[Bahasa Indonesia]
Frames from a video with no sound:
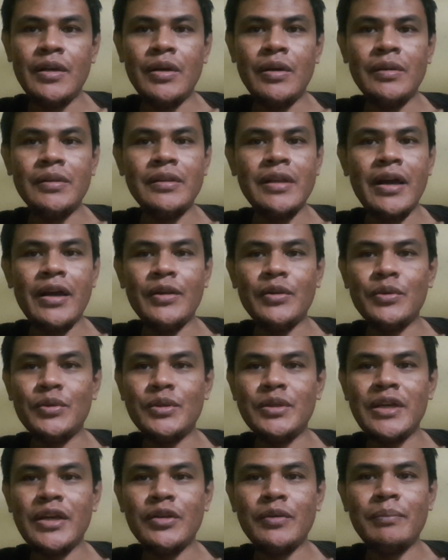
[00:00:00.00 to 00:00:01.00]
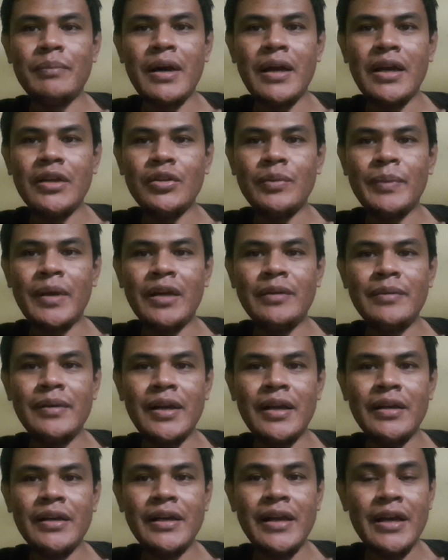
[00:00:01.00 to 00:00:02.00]
entah itu dia itu marah atau bagaimana
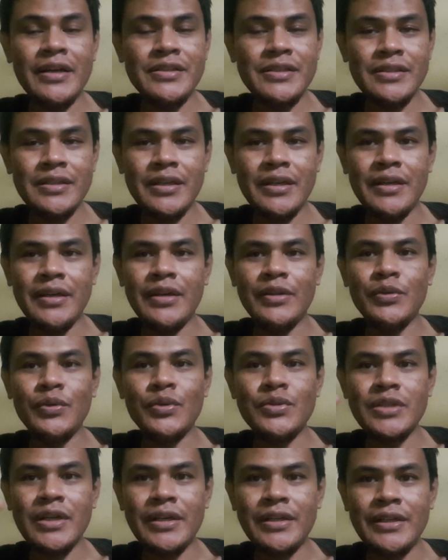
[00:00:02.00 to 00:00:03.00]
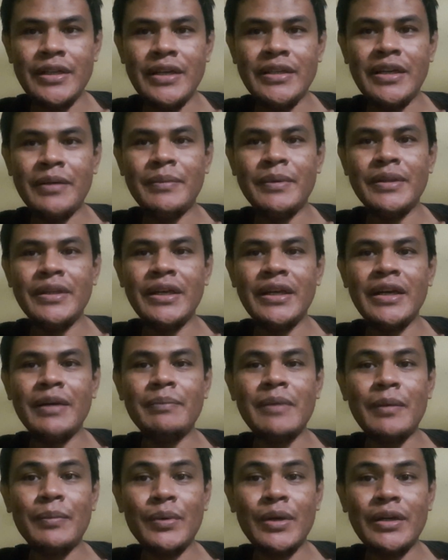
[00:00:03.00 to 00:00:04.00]
reaksinya itu urusan dia yang penting
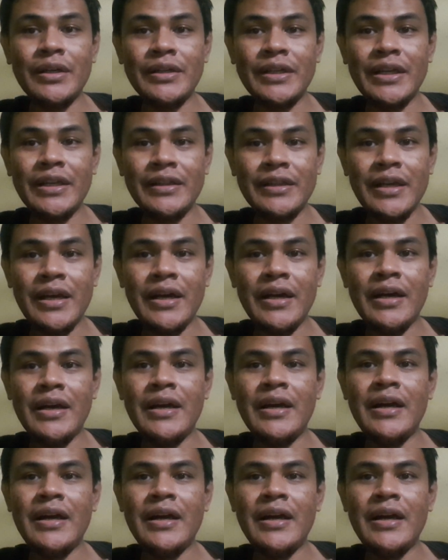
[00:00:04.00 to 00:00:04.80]
kemampuan kita